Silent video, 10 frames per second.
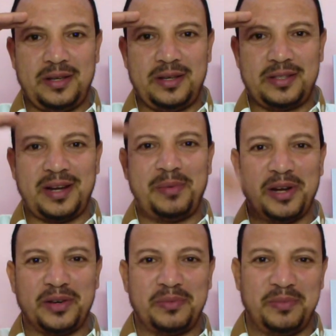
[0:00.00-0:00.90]
السلام
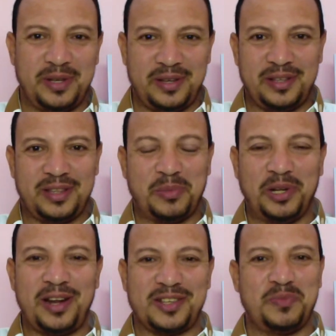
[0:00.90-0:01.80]
عليكم طب والله
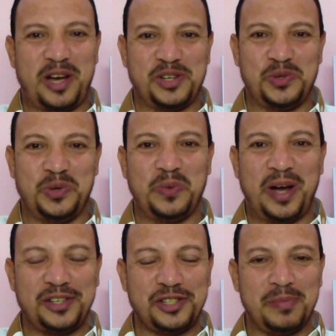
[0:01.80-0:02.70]
العظيم وحشتني
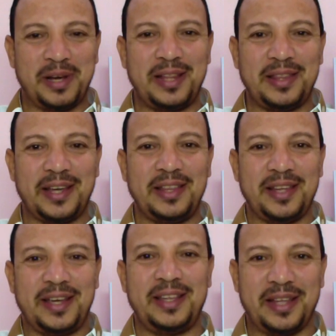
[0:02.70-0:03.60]
وحشني المكان ده جدا
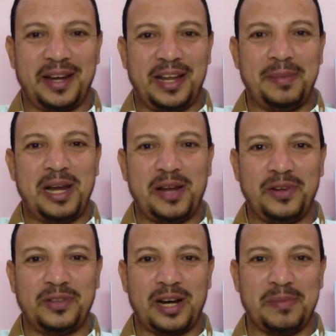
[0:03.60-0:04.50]
جدا احنا بقالنا
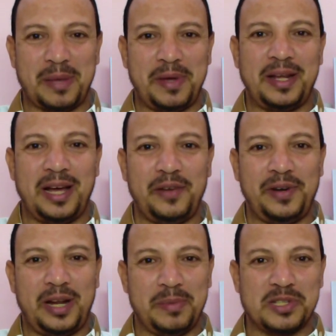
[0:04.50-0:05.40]
فتره اللي متابعني عارف ان
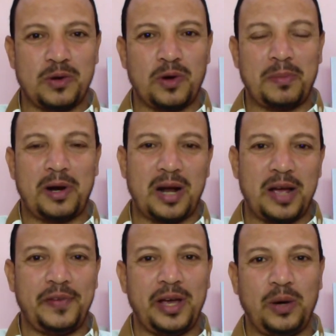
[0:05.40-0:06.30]
احنا بنصور بره
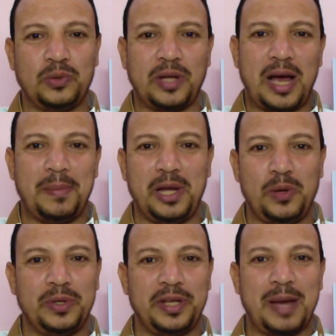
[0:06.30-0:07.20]
افاعي وتعابين
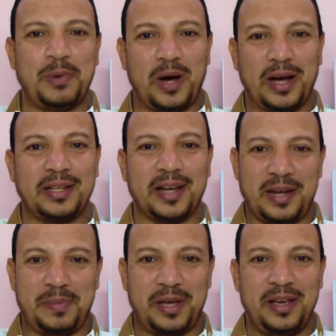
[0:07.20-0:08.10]
وديابه وحاجات
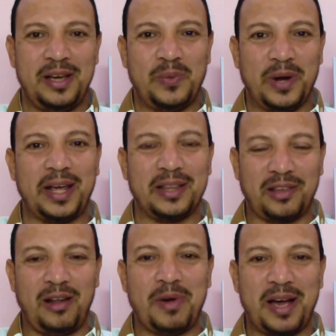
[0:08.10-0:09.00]
غريبه ولكن
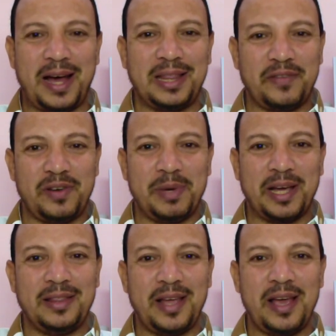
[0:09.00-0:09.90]
طالما قعدنا في
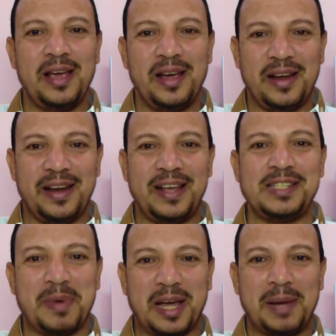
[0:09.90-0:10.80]
المكان ده
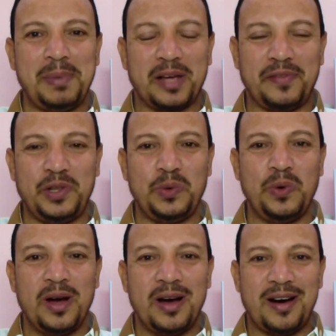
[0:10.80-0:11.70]
لازم اجيب لك فيديو
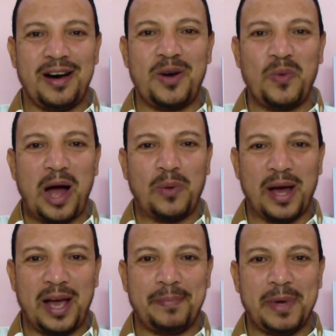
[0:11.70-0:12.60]
اروع
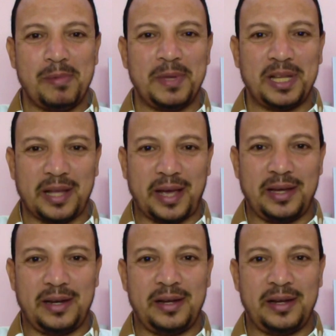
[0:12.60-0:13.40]
واجمل مما تتخيل